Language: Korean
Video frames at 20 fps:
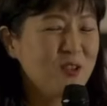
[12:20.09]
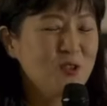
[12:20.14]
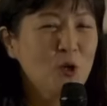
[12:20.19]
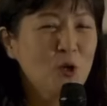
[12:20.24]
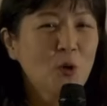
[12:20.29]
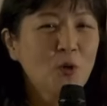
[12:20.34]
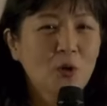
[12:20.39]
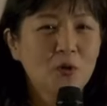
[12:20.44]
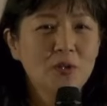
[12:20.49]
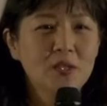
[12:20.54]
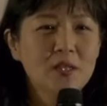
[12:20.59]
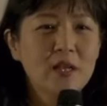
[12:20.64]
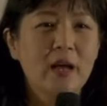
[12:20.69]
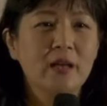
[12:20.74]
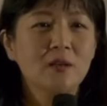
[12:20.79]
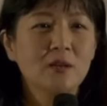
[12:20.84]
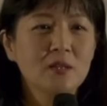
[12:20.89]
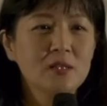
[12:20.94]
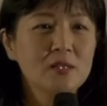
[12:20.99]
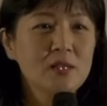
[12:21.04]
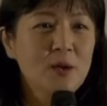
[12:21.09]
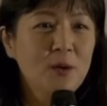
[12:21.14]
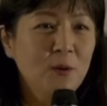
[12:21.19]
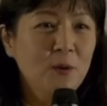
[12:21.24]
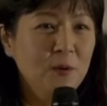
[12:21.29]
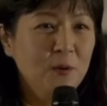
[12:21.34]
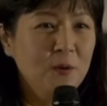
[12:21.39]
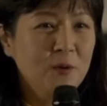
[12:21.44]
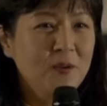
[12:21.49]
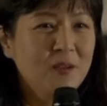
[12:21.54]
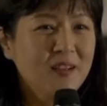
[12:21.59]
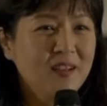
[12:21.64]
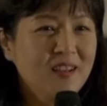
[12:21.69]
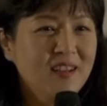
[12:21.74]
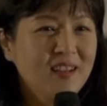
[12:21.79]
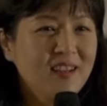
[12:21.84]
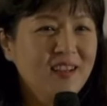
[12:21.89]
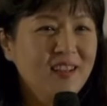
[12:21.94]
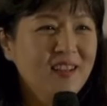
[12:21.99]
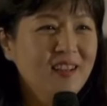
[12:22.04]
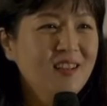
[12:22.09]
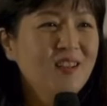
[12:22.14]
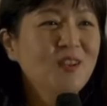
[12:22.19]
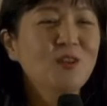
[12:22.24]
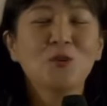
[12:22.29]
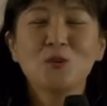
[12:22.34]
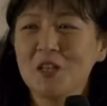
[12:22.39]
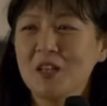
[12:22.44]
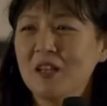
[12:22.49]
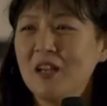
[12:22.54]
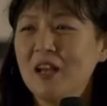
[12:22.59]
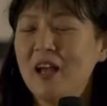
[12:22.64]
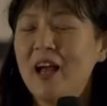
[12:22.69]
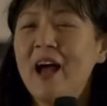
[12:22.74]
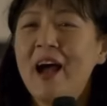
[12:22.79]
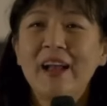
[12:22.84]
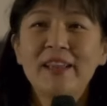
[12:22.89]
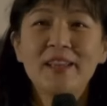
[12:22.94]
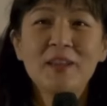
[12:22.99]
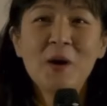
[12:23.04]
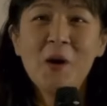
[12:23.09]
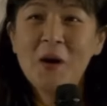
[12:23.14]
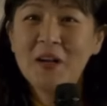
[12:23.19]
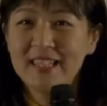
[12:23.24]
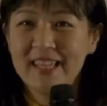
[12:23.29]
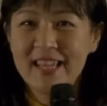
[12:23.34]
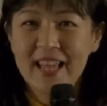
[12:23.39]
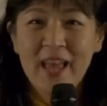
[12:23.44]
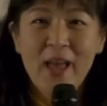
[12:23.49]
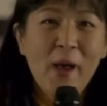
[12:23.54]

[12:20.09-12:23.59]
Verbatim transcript: 저희는 어때? 안녕하세요. 이게 요새 안녕하세요.